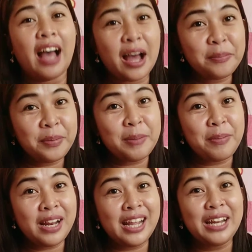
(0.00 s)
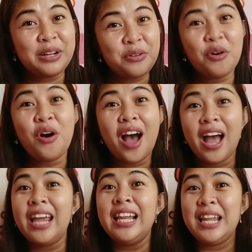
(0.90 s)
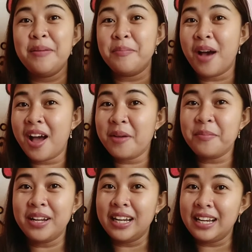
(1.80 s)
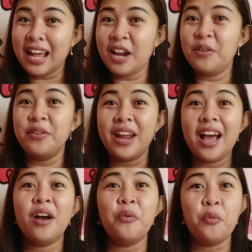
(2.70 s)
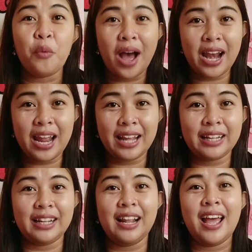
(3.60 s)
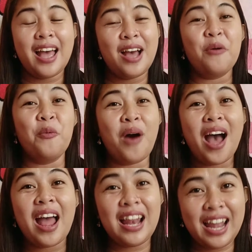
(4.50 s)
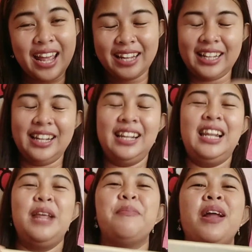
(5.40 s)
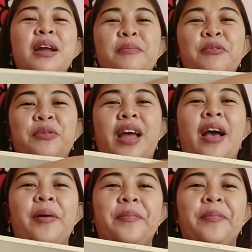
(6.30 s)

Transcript: Ang pipiliin ko ay limang mananalo ng wallet, ha, wallet. Lima lang muna.